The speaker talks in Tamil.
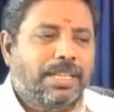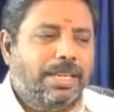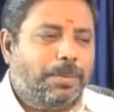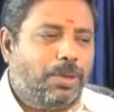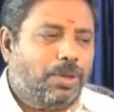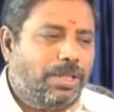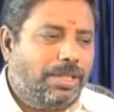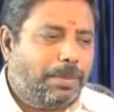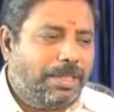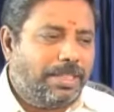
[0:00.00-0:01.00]
இப்போ
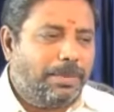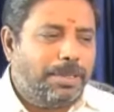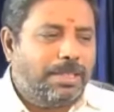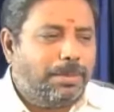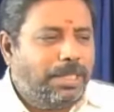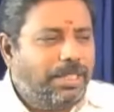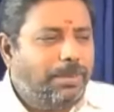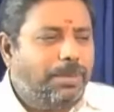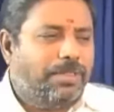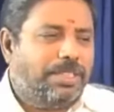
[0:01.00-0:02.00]
இந்த பத்தாம் இடத்தை
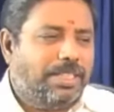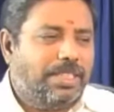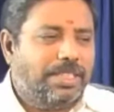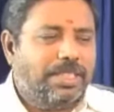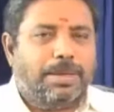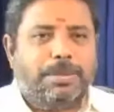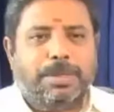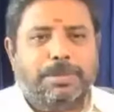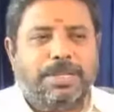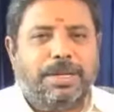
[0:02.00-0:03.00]
மட்டுமே வச்சு எடுத்துக்கலாமா
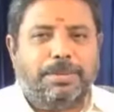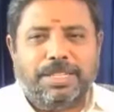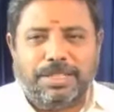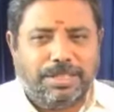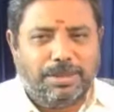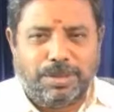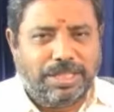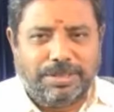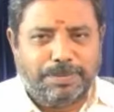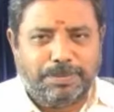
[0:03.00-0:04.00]
அப்படின்னா அப்படி எடுத்துக்க
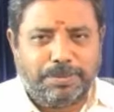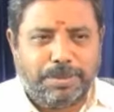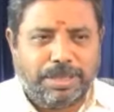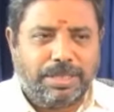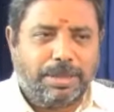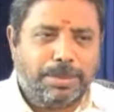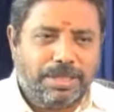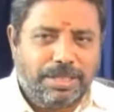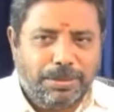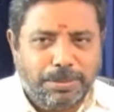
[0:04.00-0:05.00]
முடியாது பத்தாம்
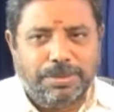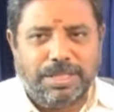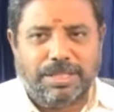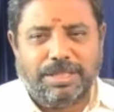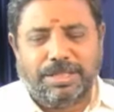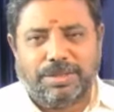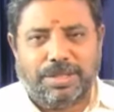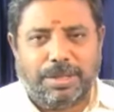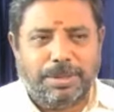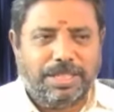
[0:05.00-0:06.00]
இடத்தையும் எடுத்துக்கணும்
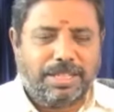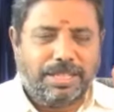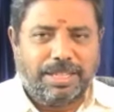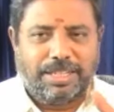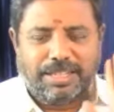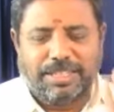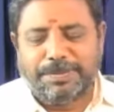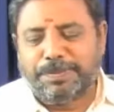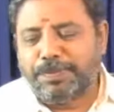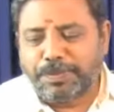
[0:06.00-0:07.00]
அப்படிங்கிறதான் கணக்கு
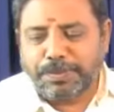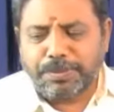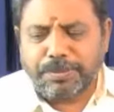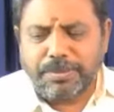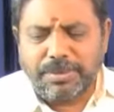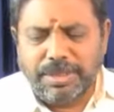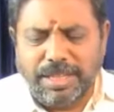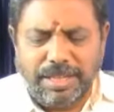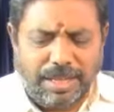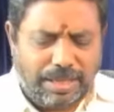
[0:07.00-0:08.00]

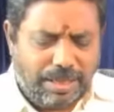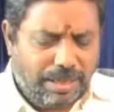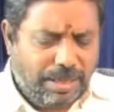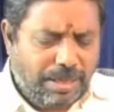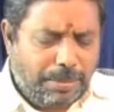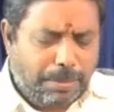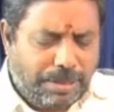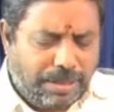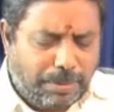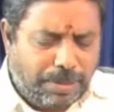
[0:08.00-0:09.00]
ஏன்னா
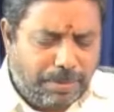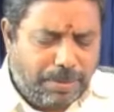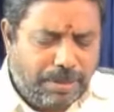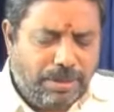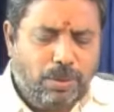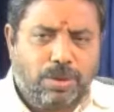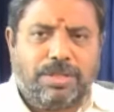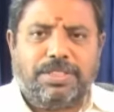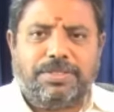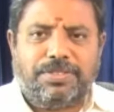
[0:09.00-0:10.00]
பத்தாம் இடம்ங்கிறது ஒன்
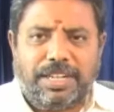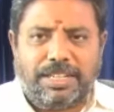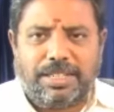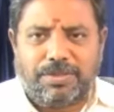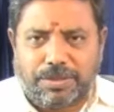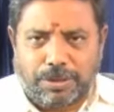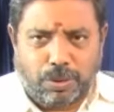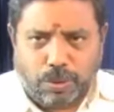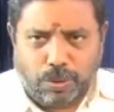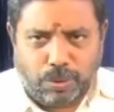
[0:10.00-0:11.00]
ஆஃப் த ஃபேக்டர் ஃபார்
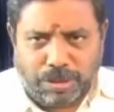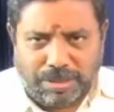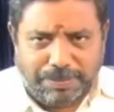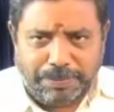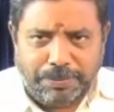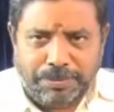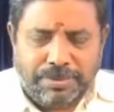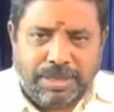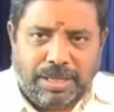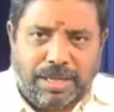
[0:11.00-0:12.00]
சொந்த தொழில்
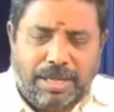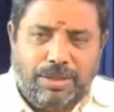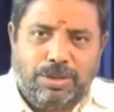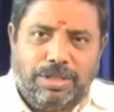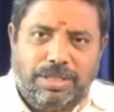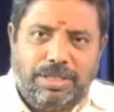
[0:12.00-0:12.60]
அது வந்து